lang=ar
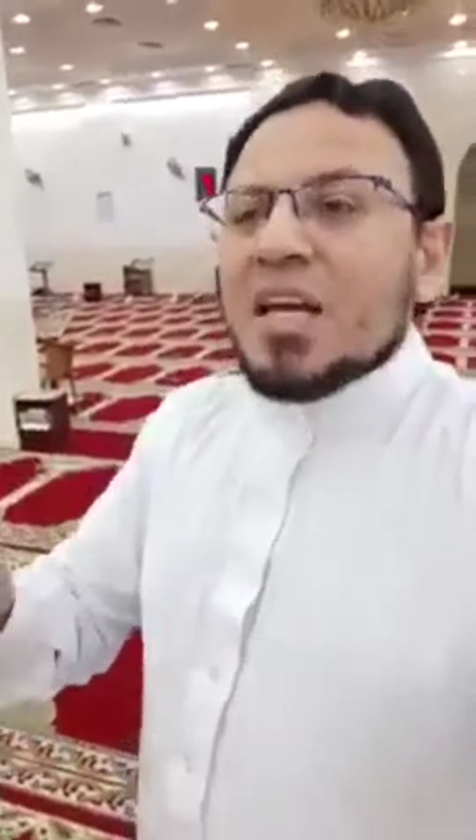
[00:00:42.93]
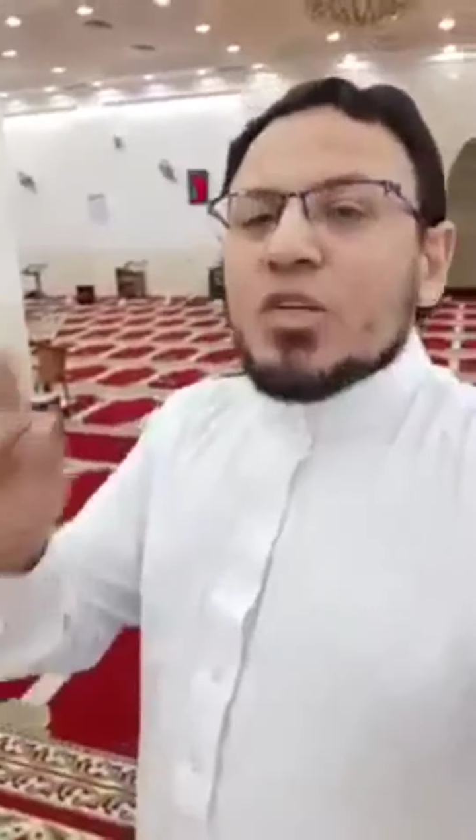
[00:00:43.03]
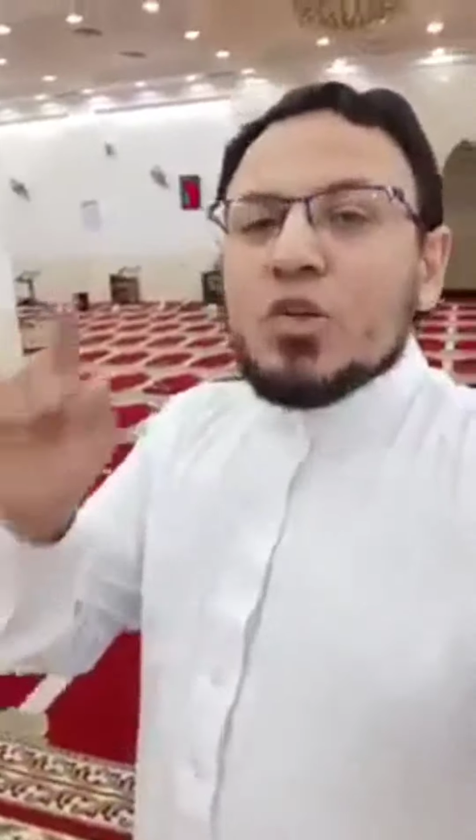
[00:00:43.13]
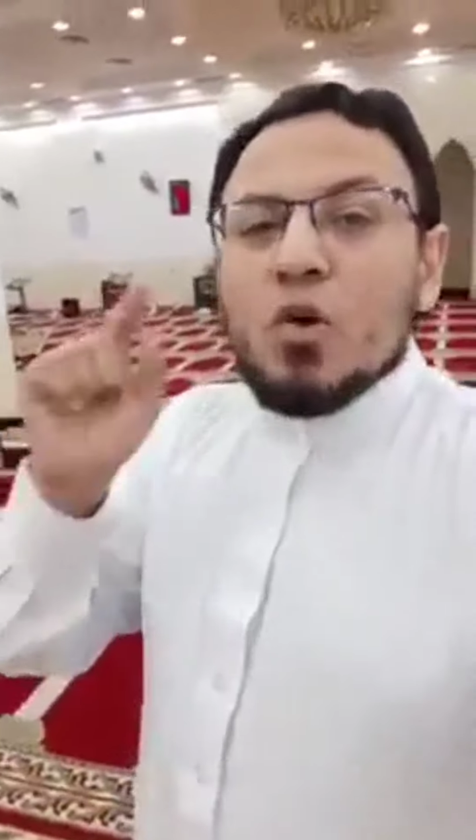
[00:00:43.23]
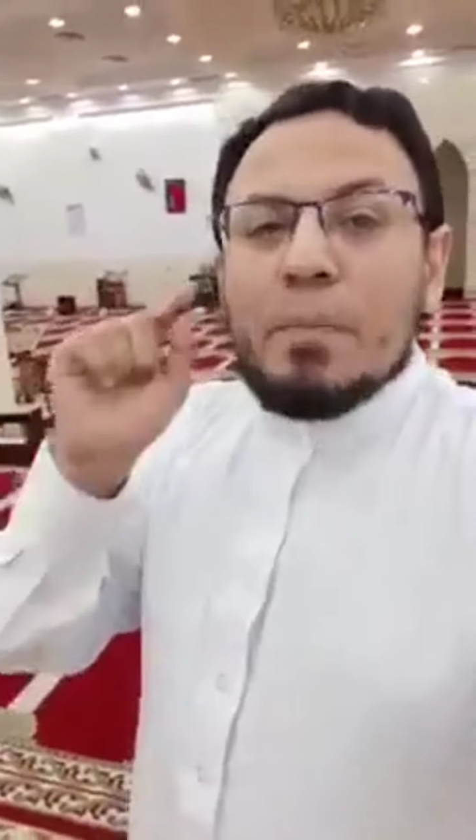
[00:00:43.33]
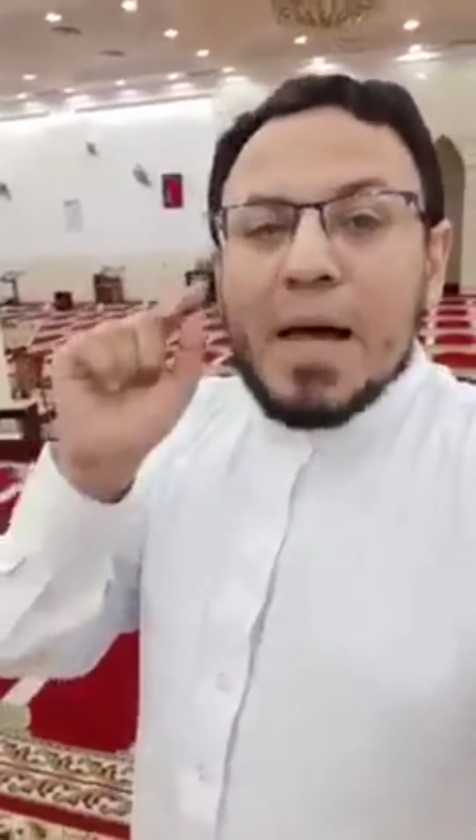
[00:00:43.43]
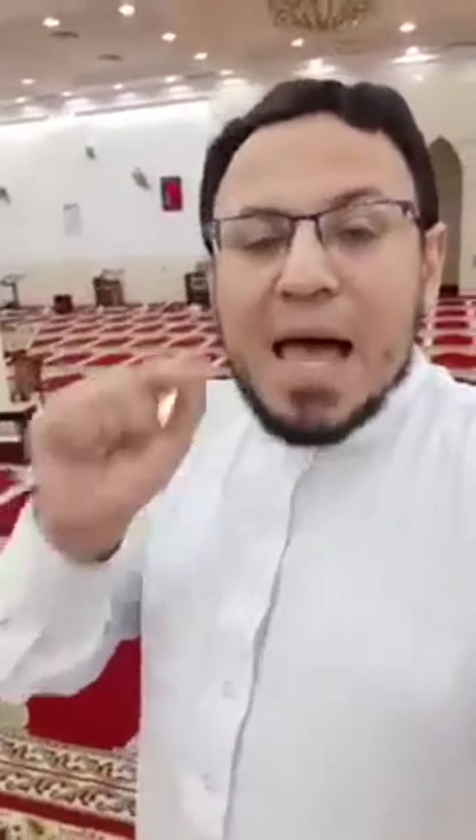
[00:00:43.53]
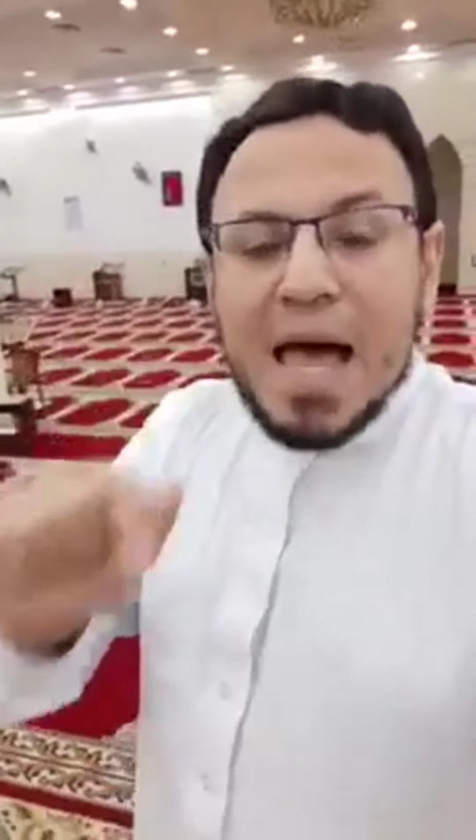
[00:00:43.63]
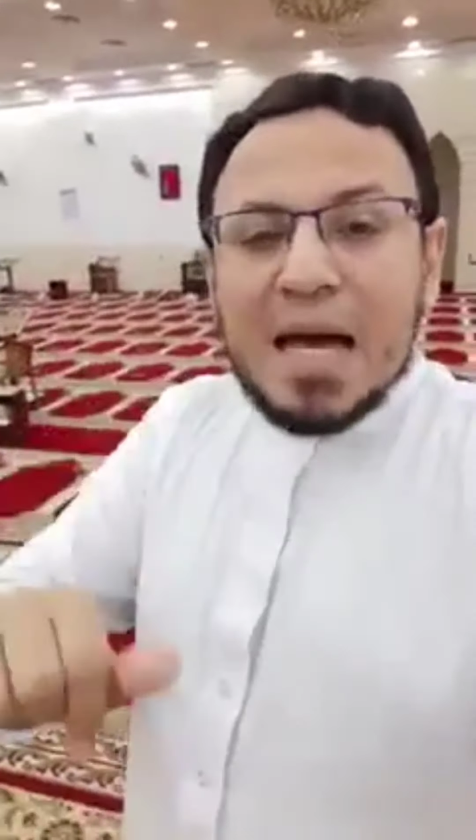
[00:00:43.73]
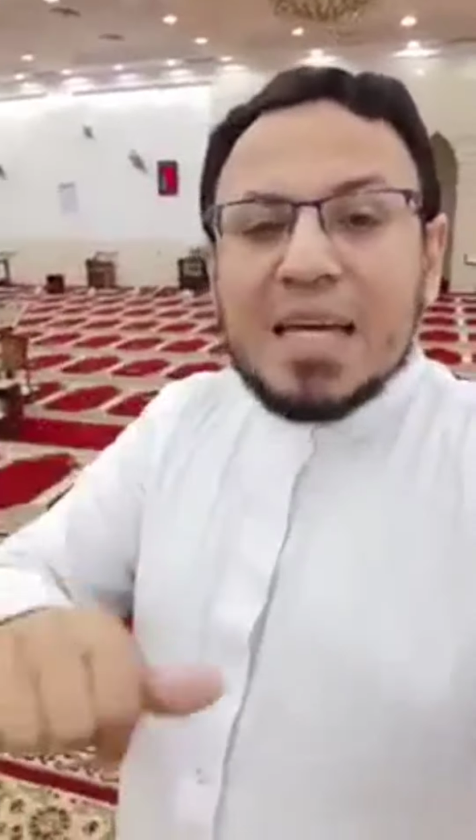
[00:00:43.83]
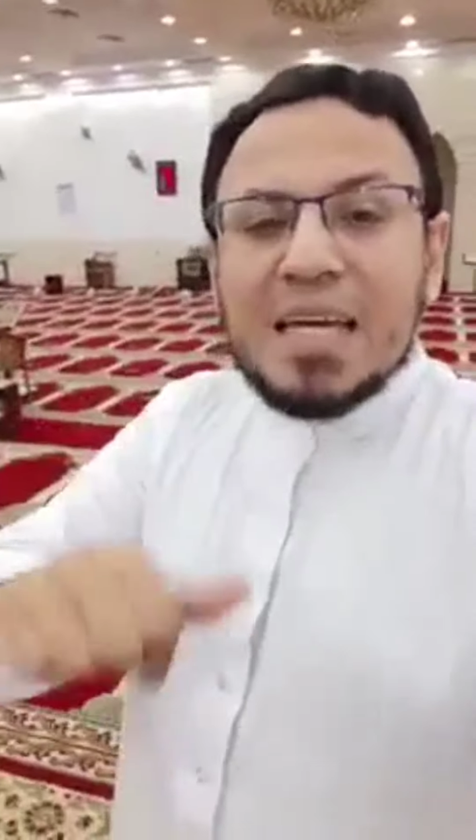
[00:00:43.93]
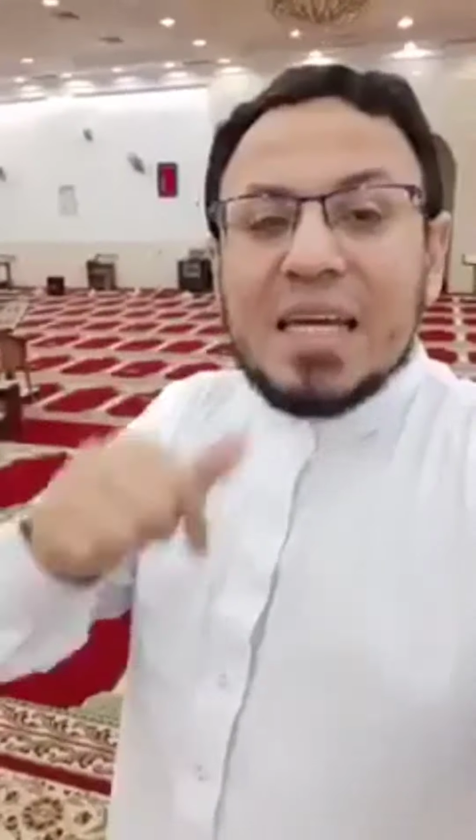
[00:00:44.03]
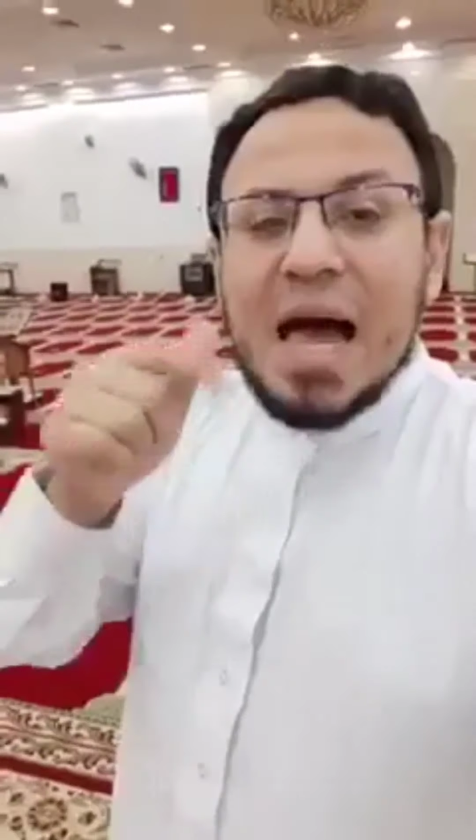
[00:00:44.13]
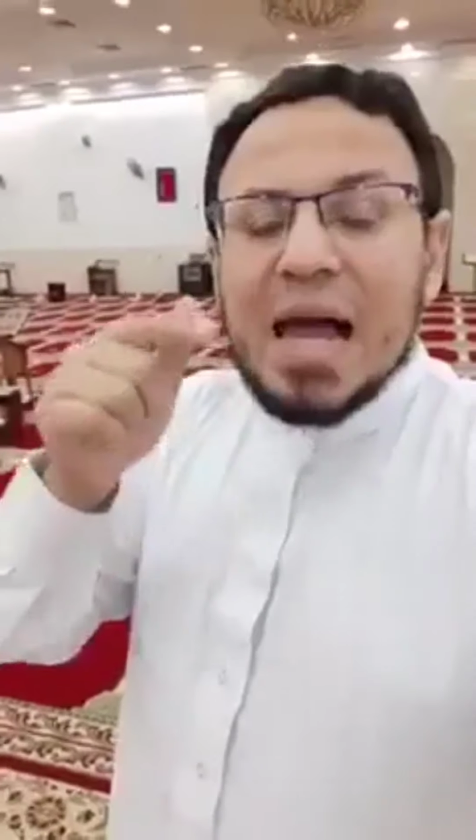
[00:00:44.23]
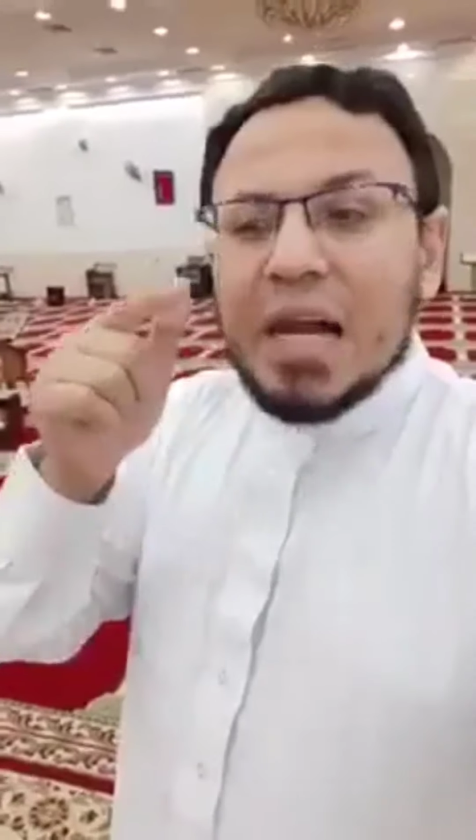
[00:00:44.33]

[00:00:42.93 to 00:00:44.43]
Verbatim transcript: يباهي